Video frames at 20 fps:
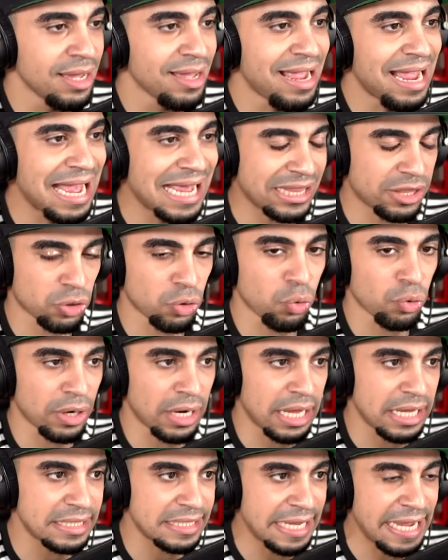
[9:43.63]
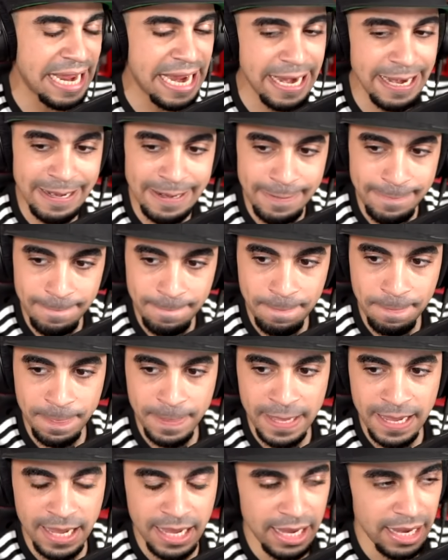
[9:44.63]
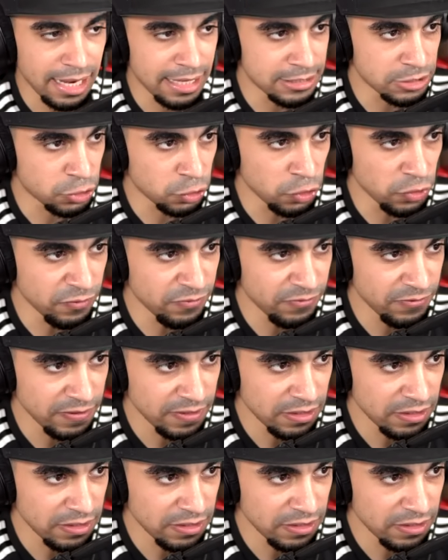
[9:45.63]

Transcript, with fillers: حط كراتين خلينا نشوف